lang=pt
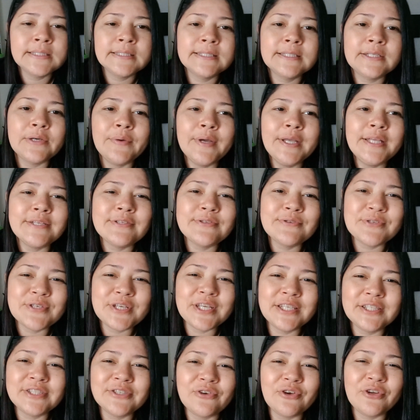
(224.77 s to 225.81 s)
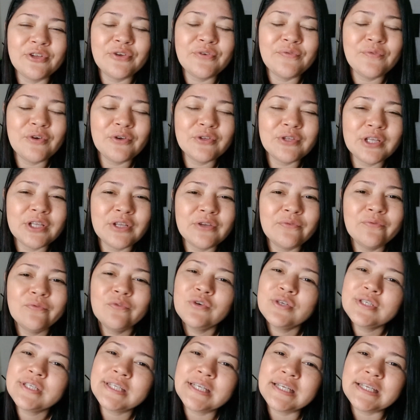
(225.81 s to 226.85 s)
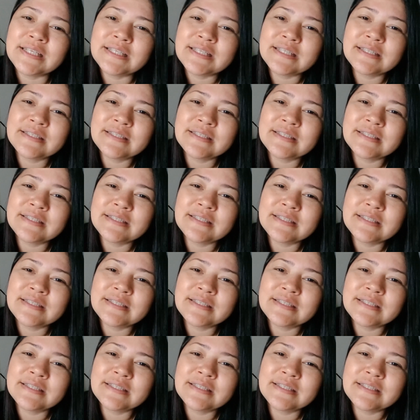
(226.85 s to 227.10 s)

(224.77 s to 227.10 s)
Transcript: Então é isso, gente, agora eu volto aqui com vocês.